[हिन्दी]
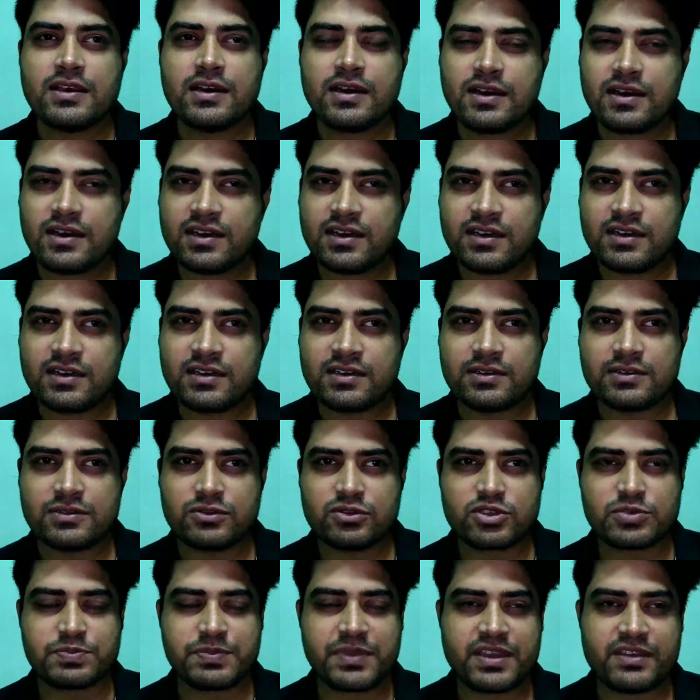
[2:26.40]
आ,
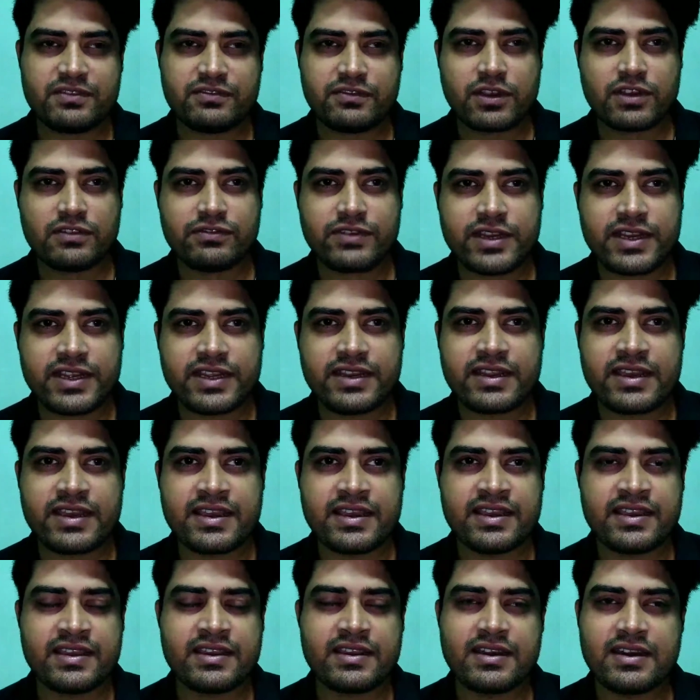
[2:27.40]
उसमें वुलवरीन
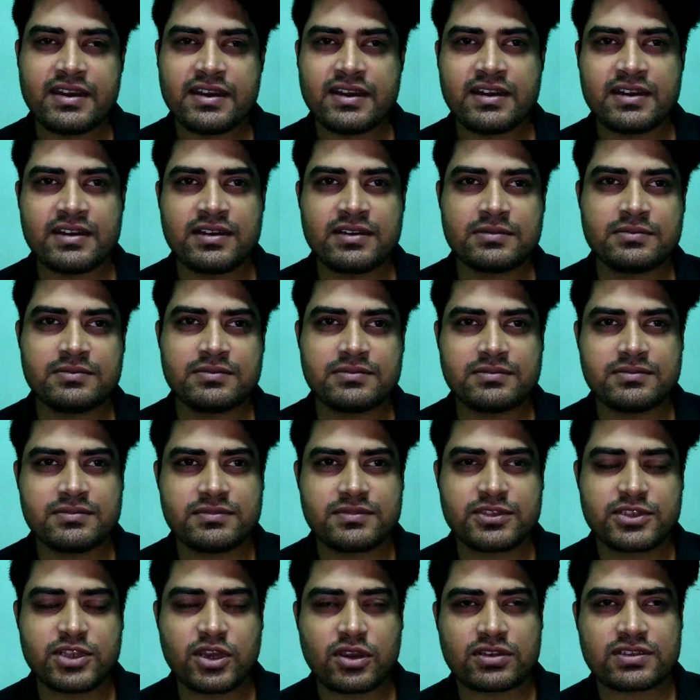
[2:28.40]
है
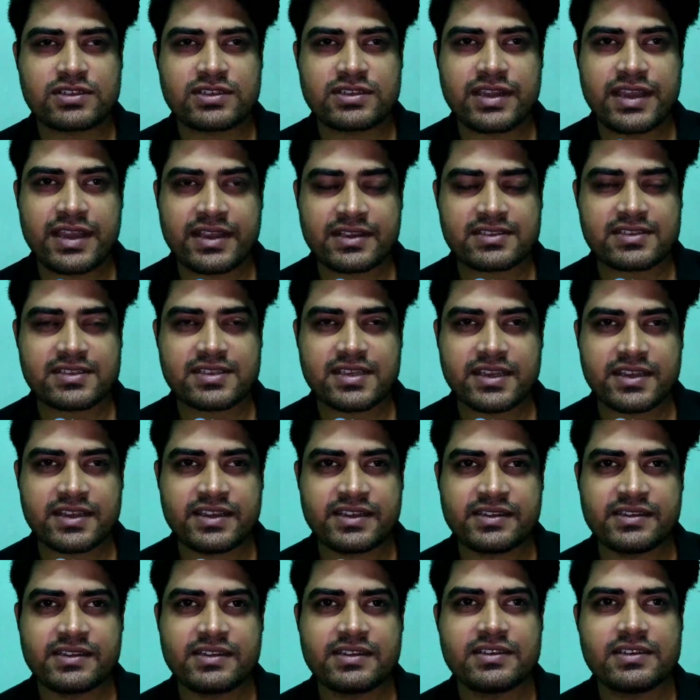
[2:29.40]
डॉक्टर एक्स
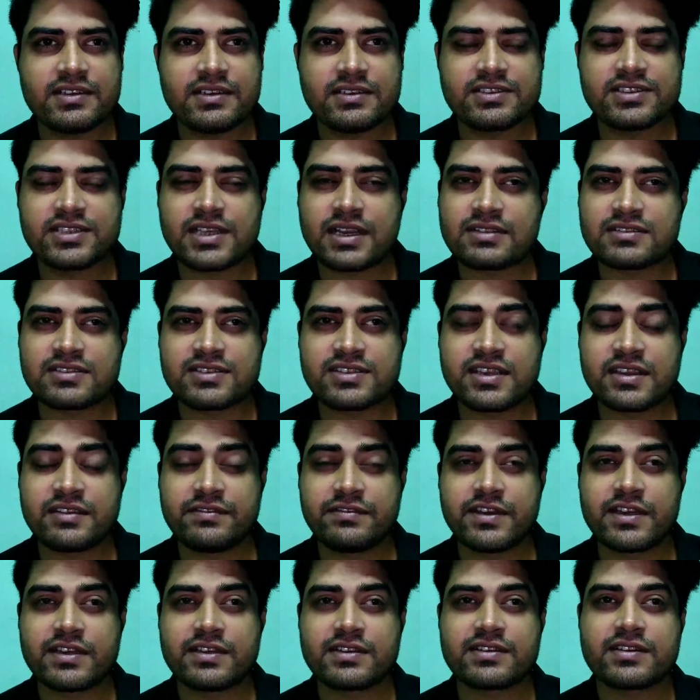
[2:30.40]
हैं चार्ल्स
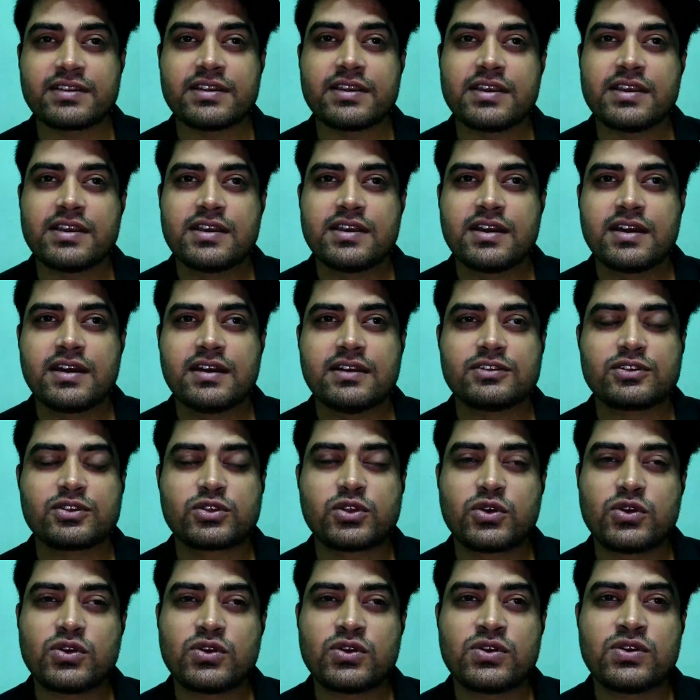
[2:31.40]
जेवियर
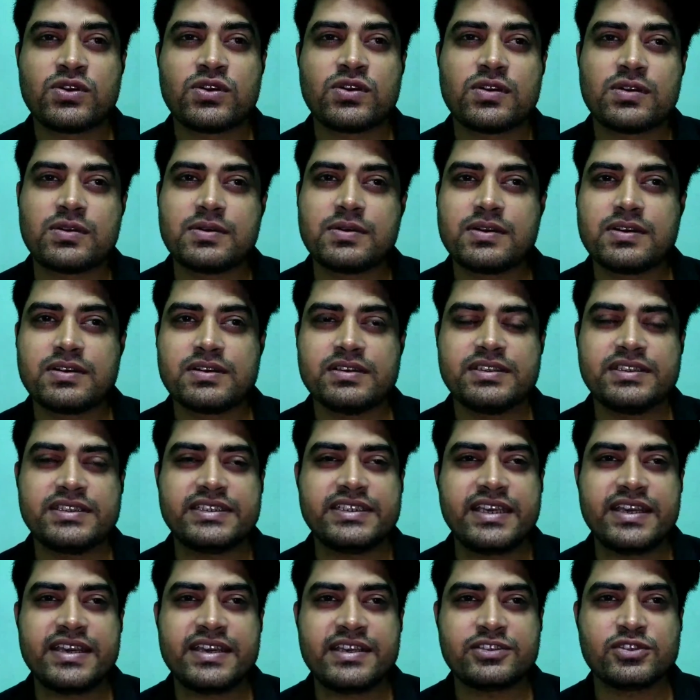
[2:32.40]
तो
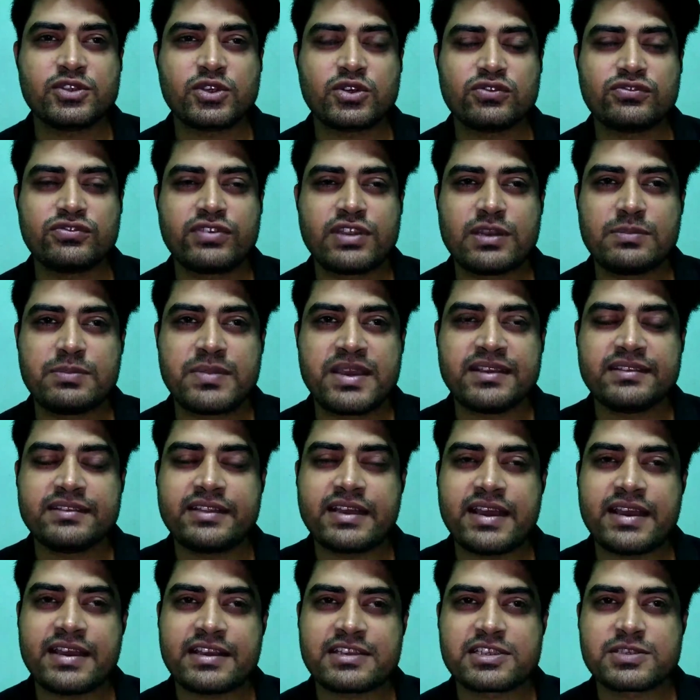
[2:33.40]
ये जो फिल्म है द
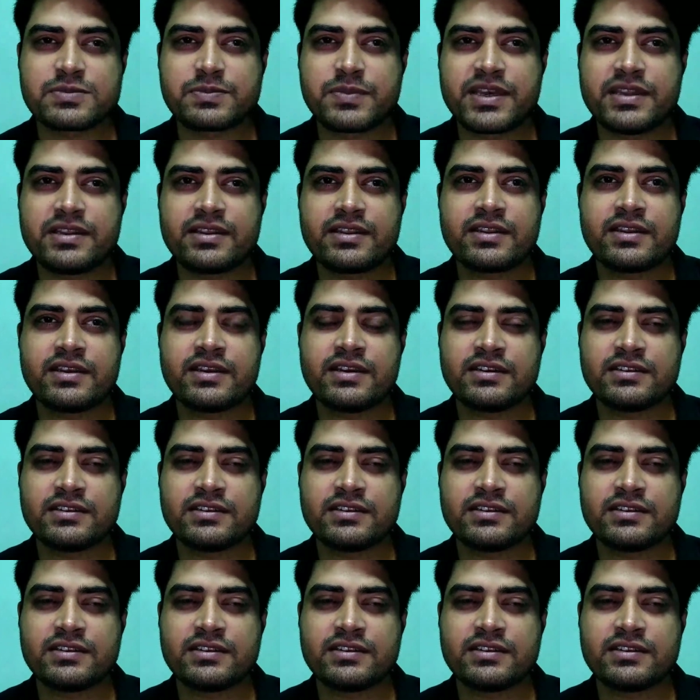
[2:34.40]
एक्समैन